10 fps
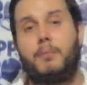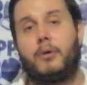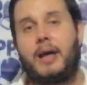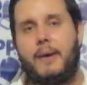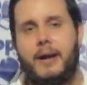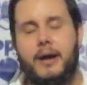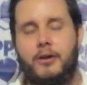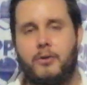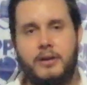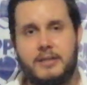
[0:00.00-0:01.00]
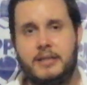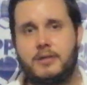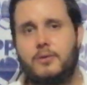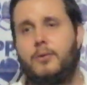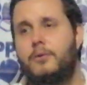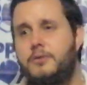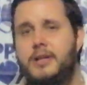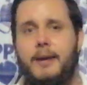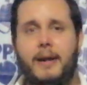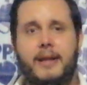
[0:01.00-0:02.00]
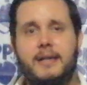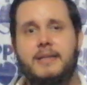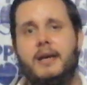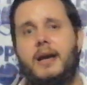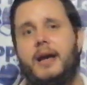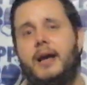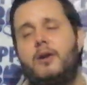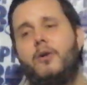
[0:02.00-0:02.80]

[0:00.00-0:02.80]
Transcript: Porque, a ver, yo insisto, con Oscar Valdés eh,